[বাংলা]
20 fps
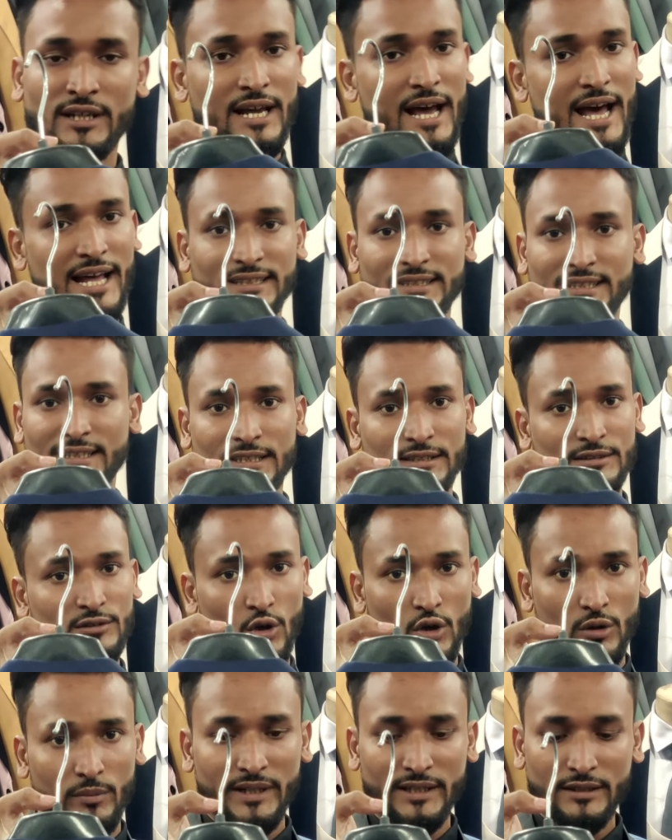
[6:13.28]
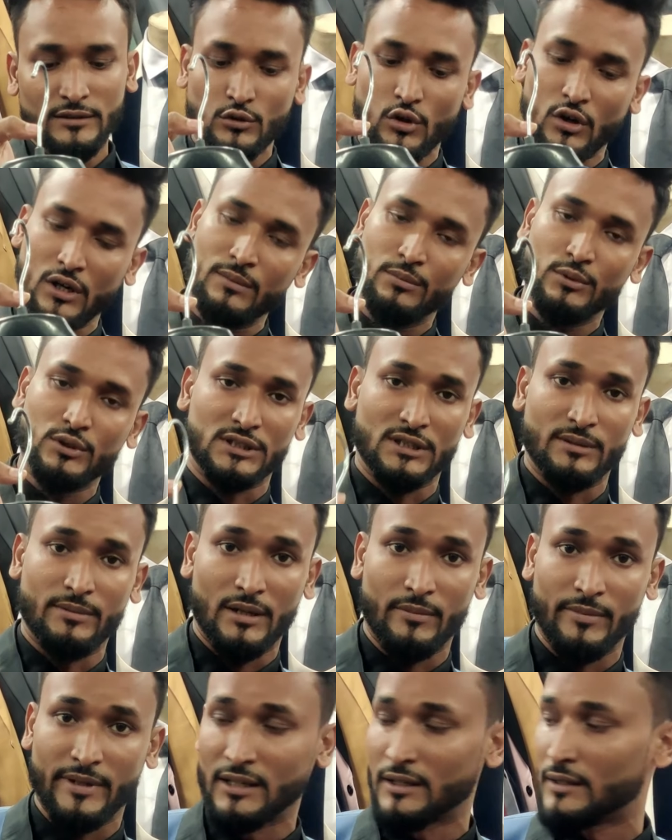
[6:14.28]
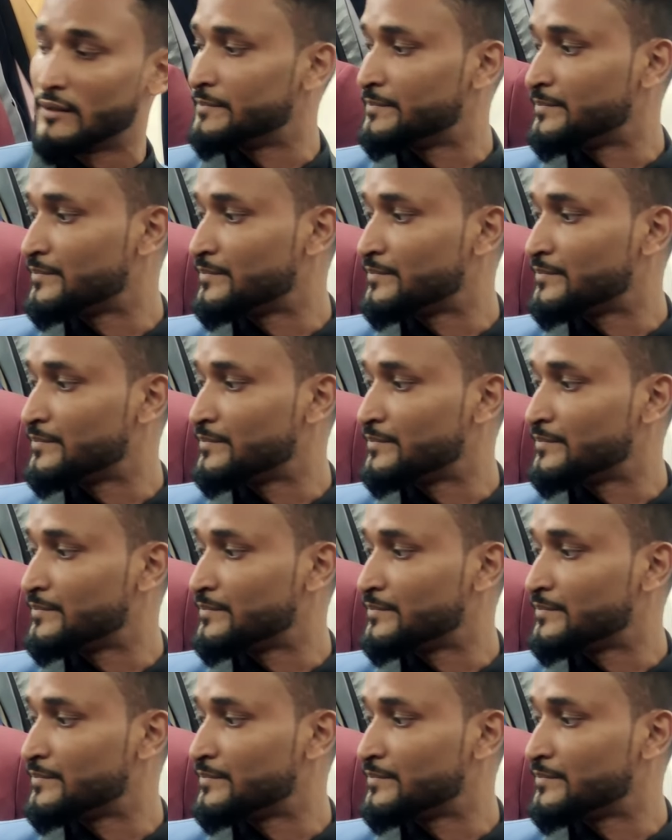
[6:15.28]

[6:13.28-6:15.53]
ধরে হাত দিয়ে ধরবেন ধরে বুঝতে পারবেন